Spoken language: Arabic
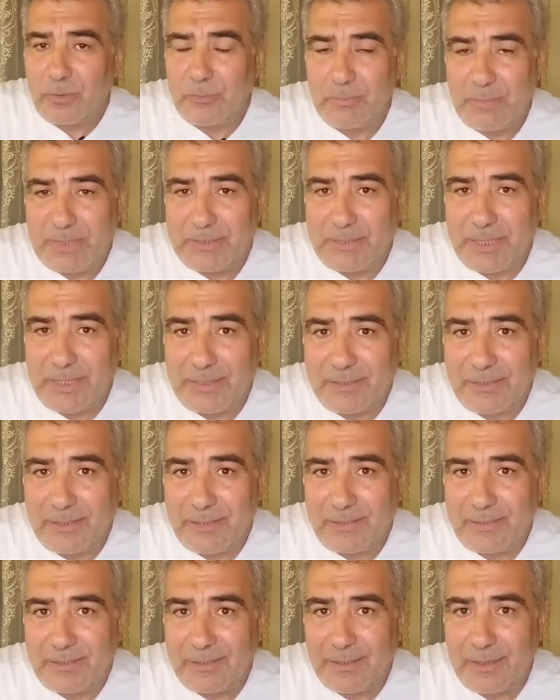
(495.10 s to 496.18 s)
ماذا
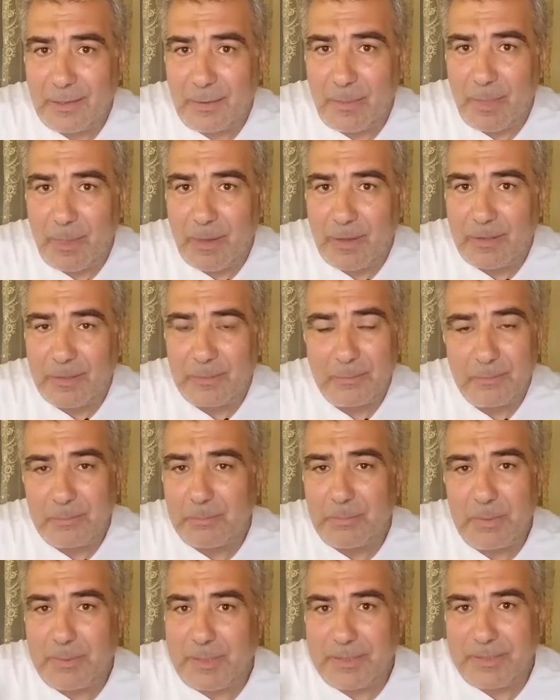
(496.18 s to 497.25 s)
أيضا؟
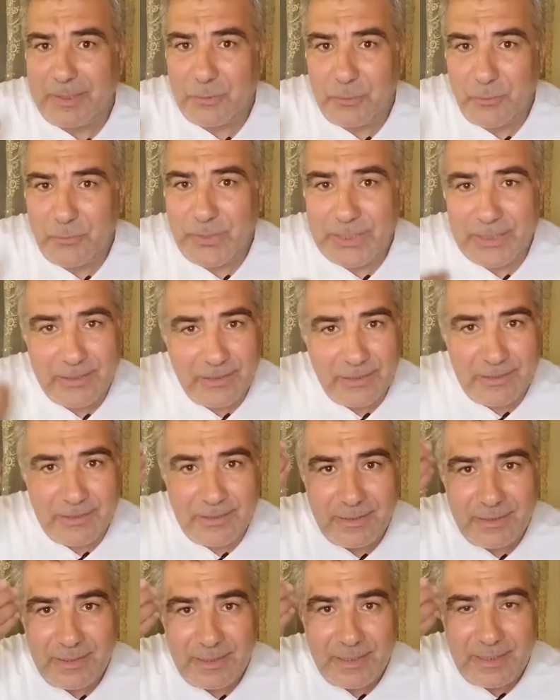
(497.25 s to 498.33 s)
بماذا يفكر؟
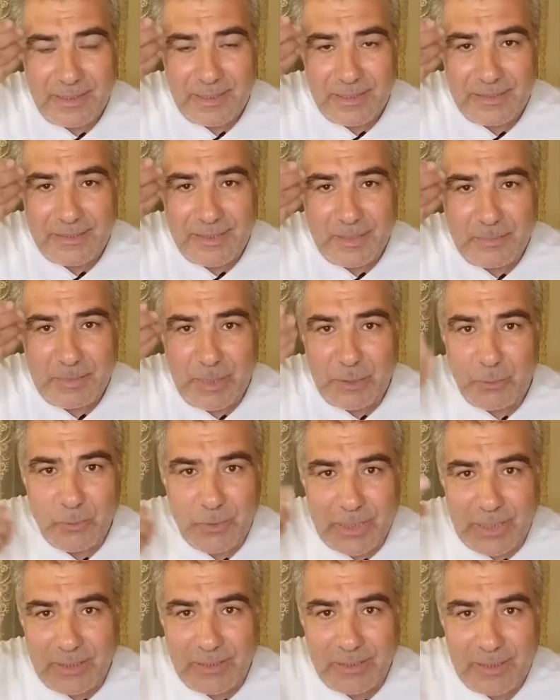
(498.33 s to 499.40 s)

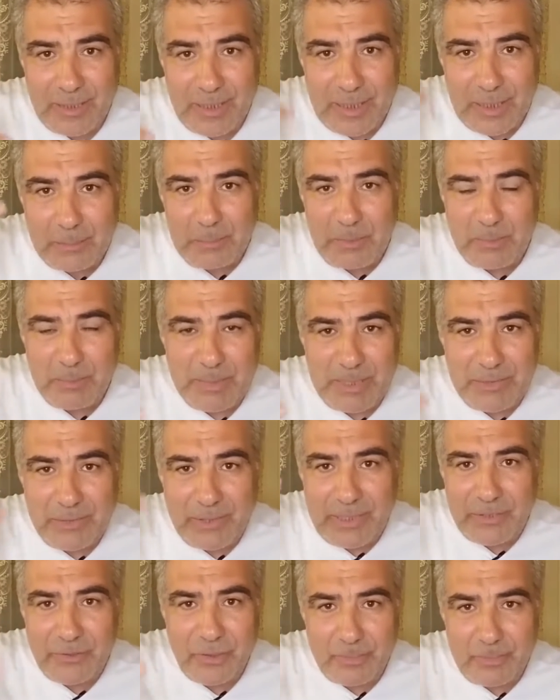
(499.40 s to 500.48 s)
دماغك
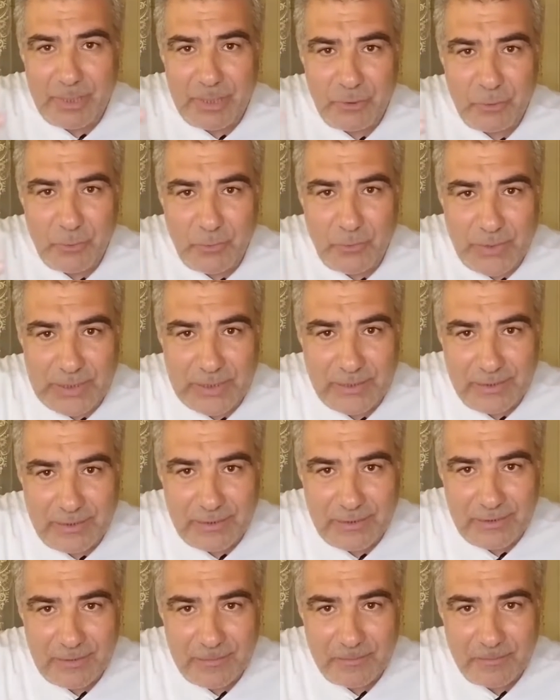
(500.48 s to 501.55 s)
بماذا يجب ان يفكر
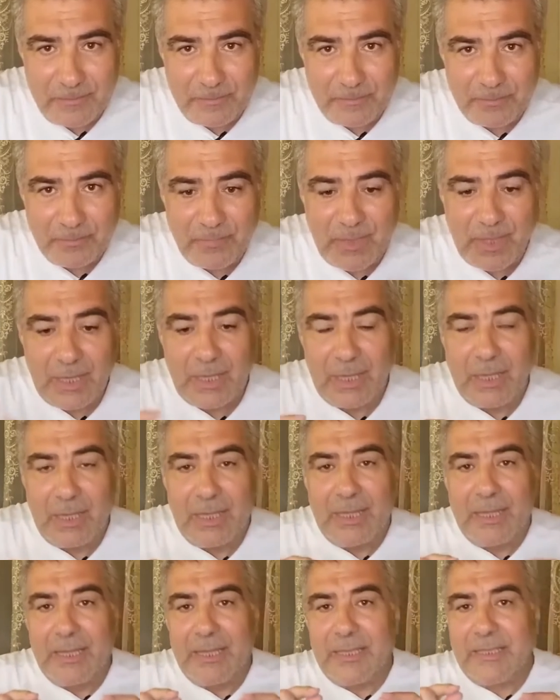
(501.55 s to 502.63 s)

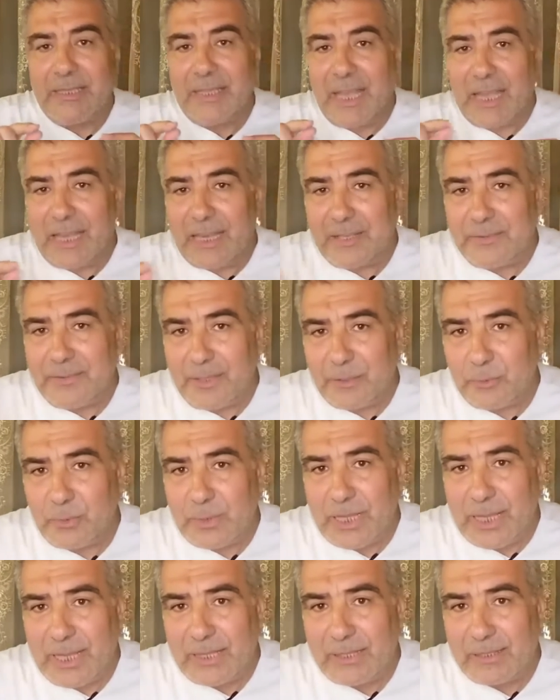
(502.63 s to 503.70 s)
يحذر
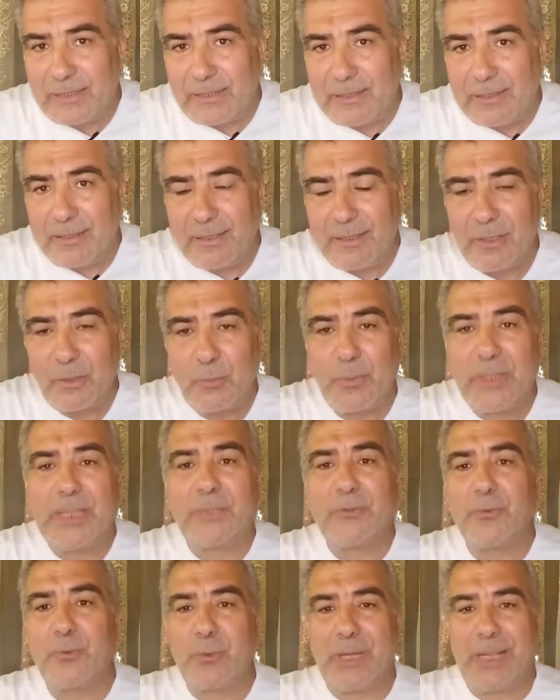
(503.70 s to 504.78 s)
الاخره
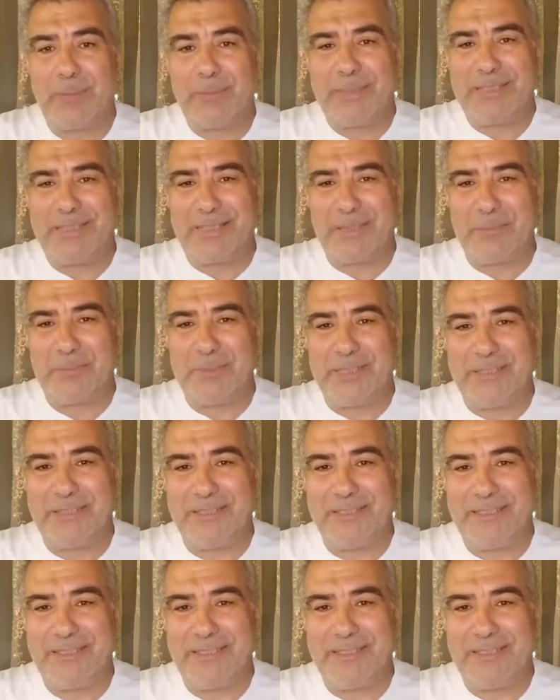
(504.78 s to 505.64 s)
ويرجو رحمه ربه